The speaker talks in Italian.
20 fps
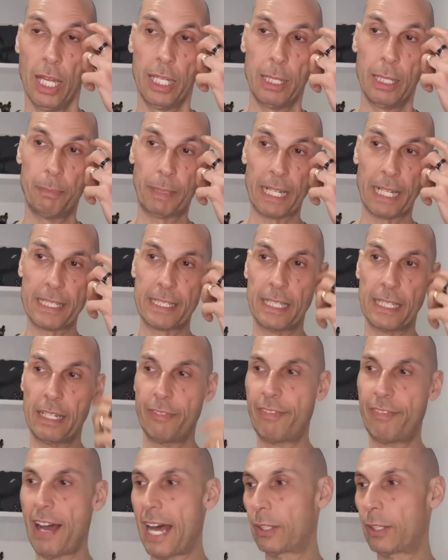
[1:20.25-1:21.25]
i prezzi li
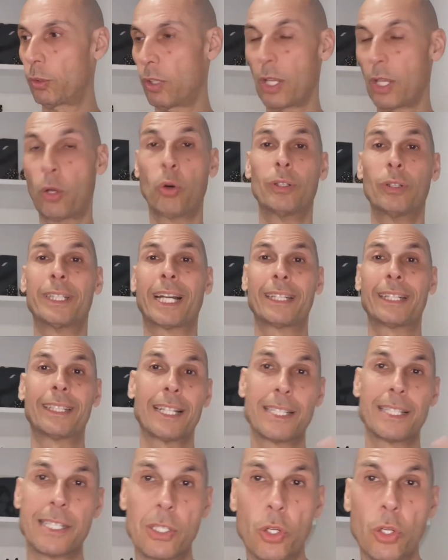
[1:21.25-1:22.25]
fanno le
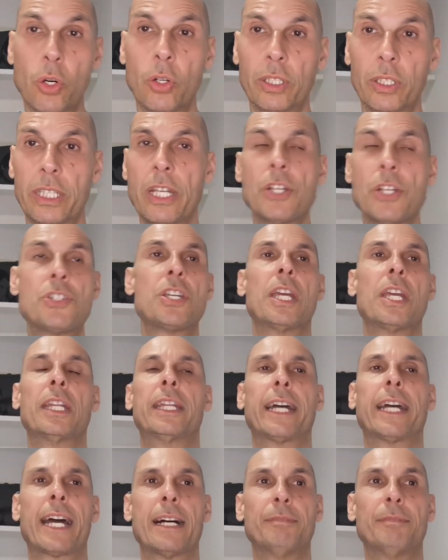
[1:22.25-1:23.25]
contrattazioni,
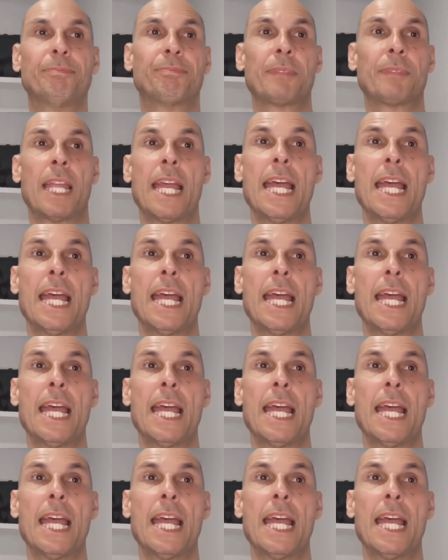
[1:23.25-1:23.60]
eccetera,